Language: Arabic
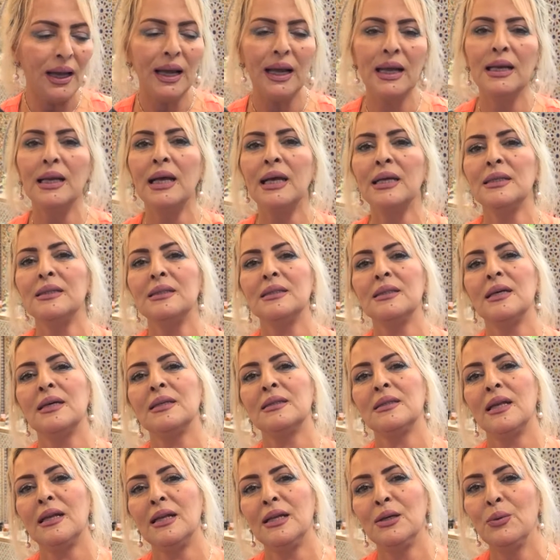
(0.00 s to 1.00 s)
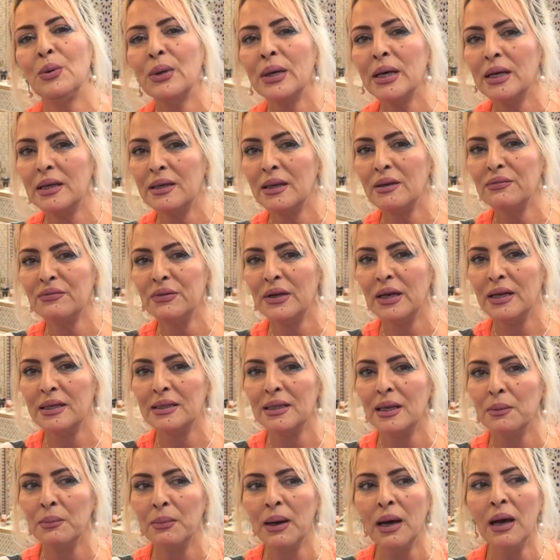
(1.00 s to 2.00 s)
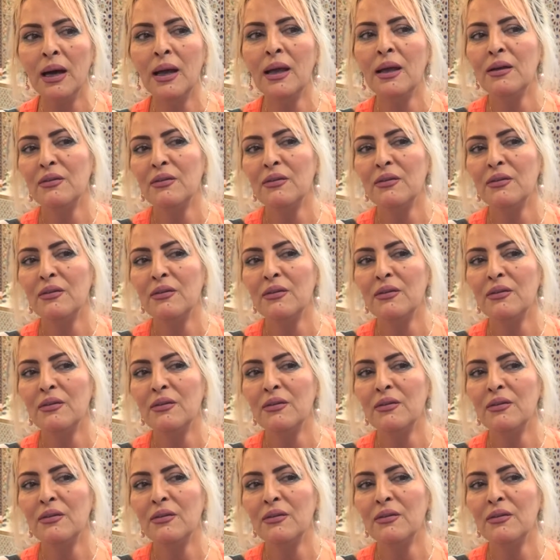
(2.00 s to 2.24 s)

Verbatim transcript: على هذه النقطه اللي وقعنا فيها دابا